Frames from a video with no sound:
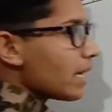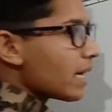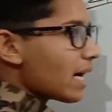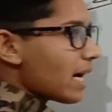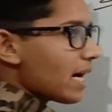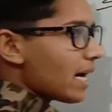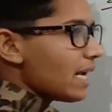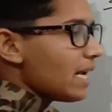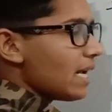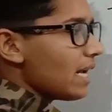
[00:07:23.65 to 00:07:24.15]

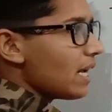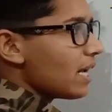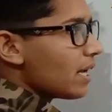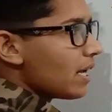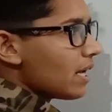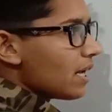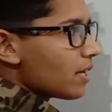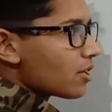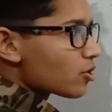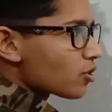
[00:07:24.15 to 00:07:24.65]
इकाई
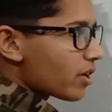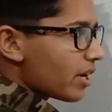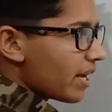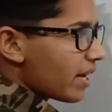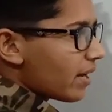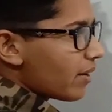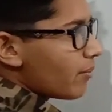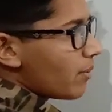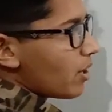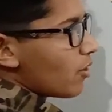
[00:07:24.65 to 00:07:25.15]

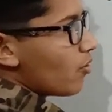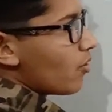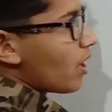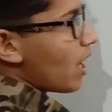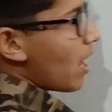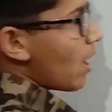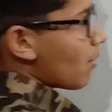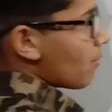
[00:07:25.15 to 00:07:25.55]
स्केयर में होगा